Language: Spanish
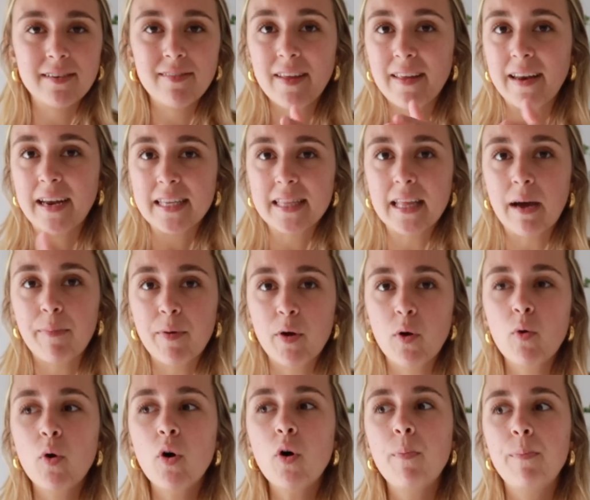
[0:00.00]
iba directa, pero
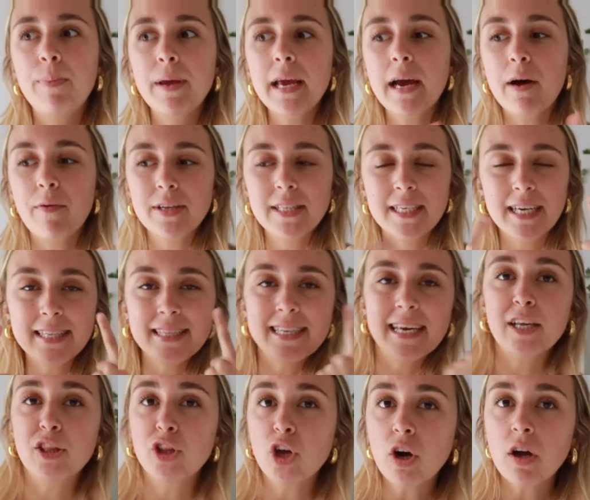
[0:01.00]
luego vi a una chica en
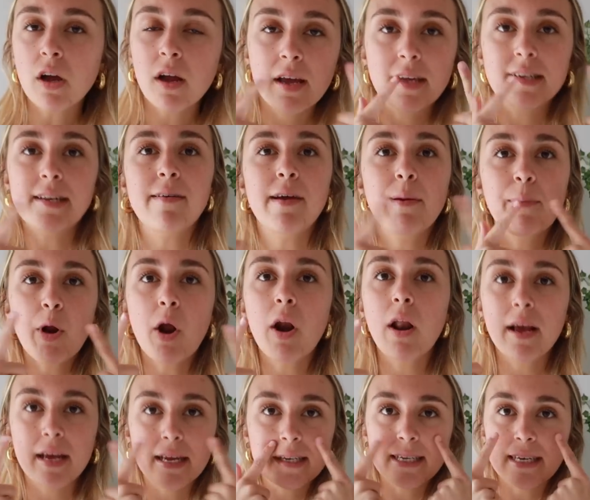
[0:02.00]
TikTok que se había probado,
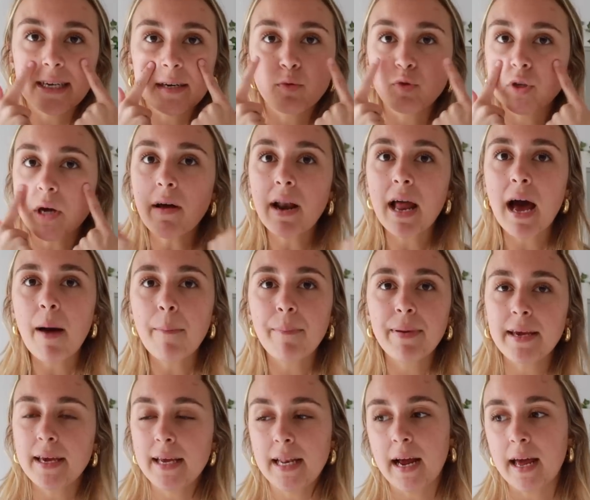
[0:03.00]
que se usaba el
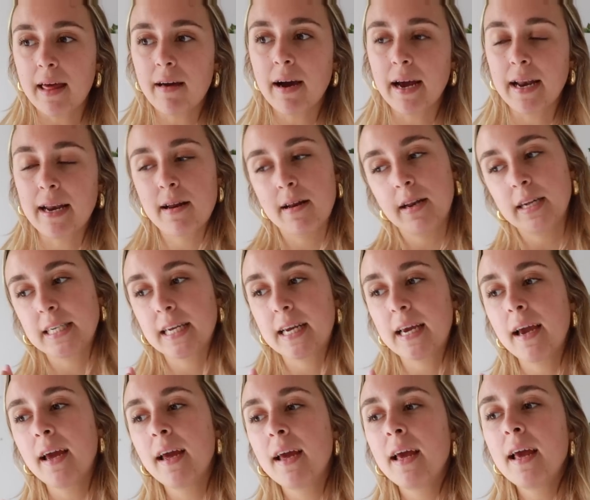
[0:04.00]
Happy y la quedaba genial. Así
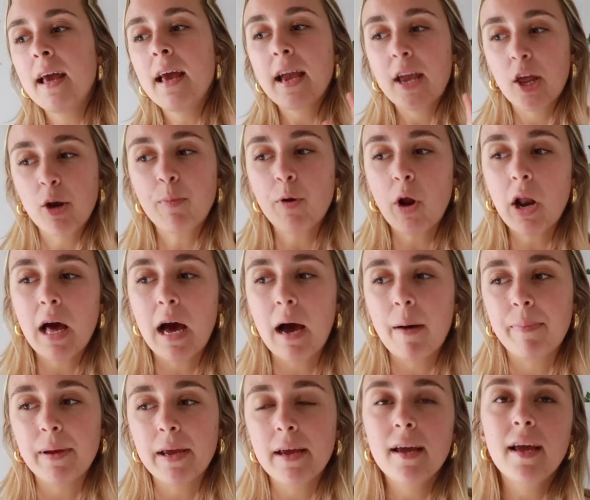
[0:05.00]
que quiero probar el
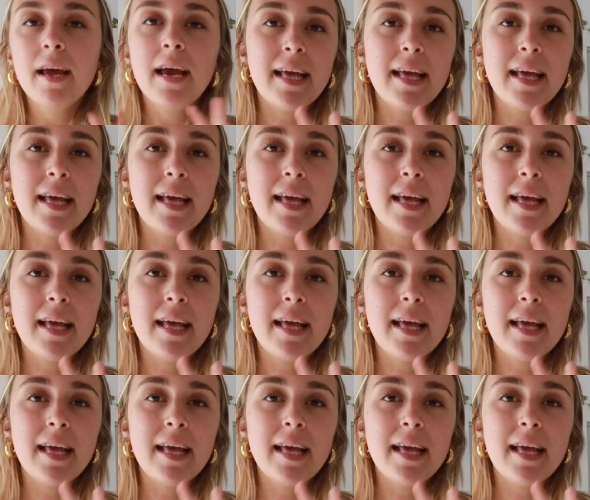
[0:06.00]
Happy.